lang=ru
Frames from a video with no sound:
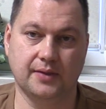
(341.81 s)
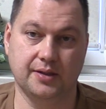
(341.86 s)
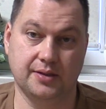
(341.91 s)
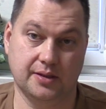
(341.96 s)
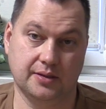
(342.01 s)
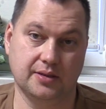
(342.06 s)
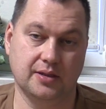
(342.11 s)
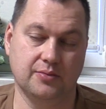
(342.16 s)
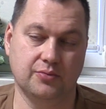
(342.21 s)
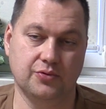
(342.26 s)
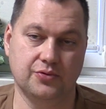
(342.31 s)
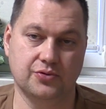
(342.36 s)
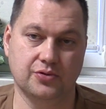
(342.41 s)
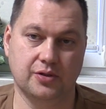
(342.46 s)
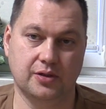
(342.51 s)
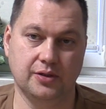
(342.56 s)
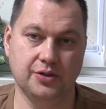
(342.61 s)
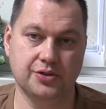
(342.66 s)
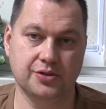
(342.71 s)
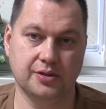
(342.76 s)
И тогда будет
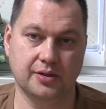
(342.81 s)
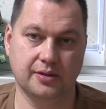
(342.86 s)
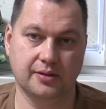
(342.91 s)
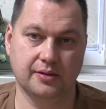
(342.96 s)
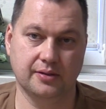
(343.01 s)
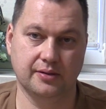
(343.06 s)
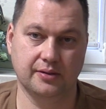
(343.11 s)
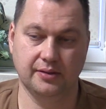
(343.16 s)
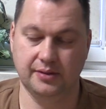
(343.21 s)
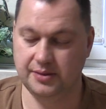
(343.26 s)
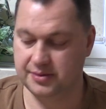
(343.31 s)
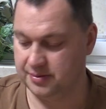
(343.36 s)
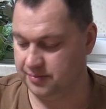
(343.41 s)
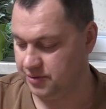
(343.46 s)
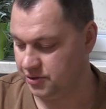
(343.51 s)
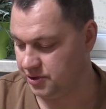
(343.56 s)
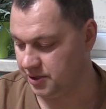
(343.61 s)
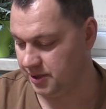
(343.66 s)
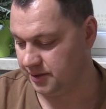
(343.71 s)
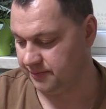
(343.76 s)
все отлично и
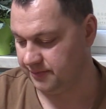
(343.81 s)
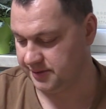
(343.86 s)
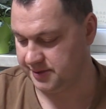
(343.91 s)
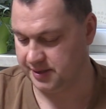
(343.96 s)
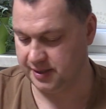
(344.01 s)
замечательно.